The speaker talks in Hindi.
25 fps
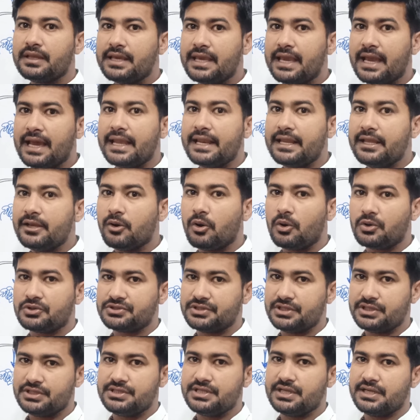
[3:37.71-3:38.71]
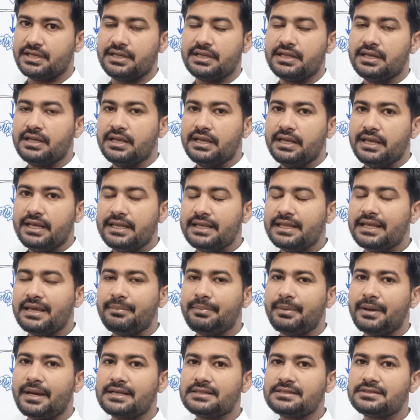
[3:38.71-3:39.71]
कैरी ऑक्सीजन इनके
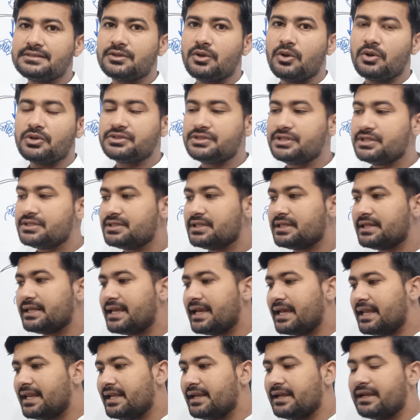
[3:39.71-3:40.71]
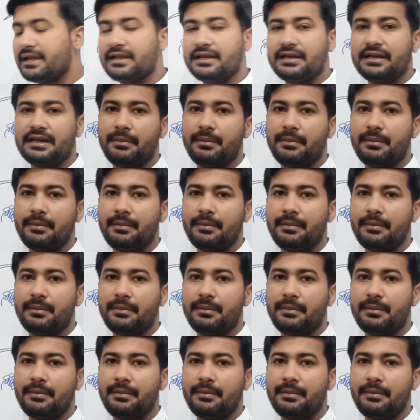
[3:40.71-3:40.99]
पास ऑक्सीजन कैरिंग